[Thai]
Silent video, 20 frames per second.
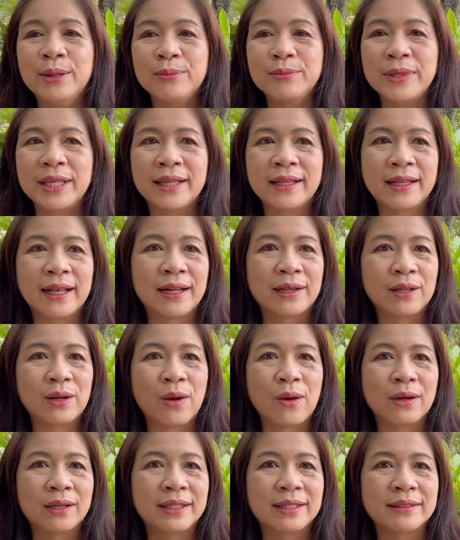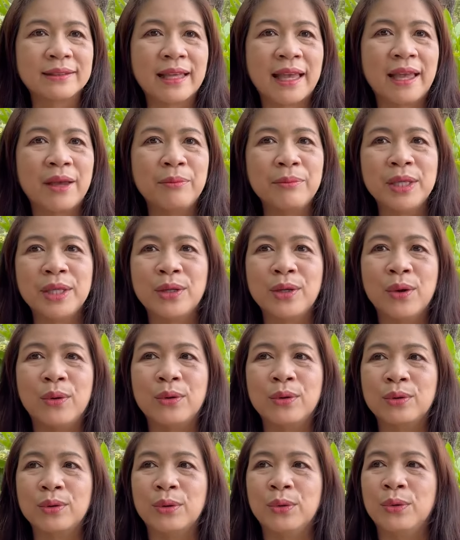มีกระรอกกระแตมีนก
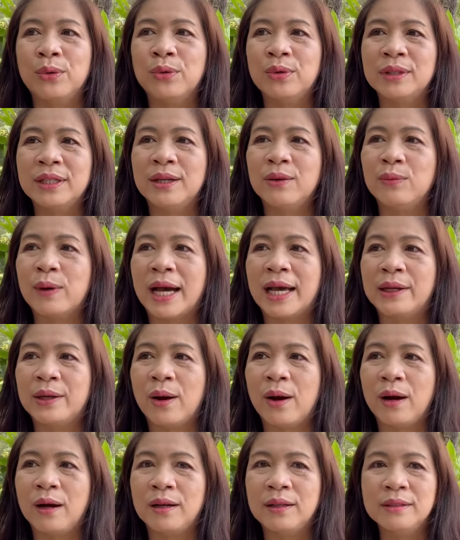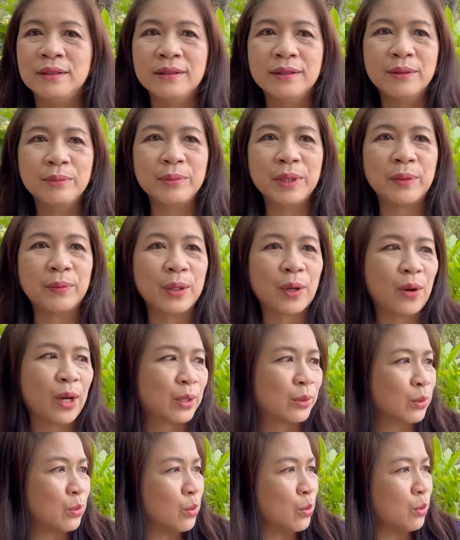หนูคือว่าเนาะ มีไปหอ
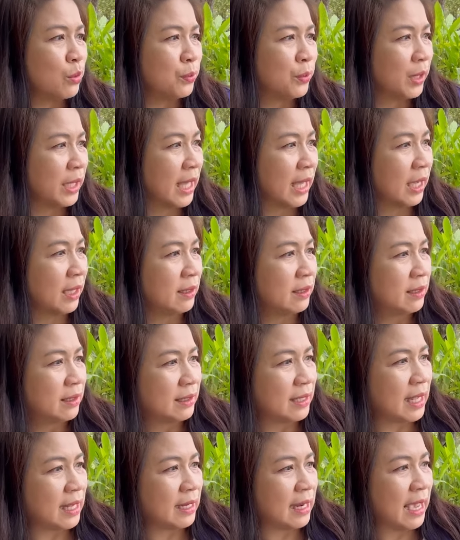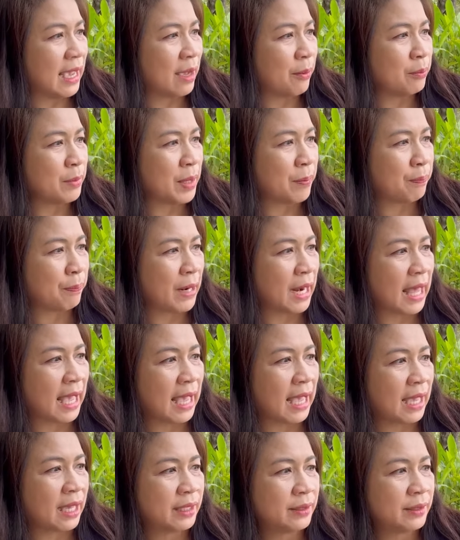ดงูกุละในน้ำมีปลา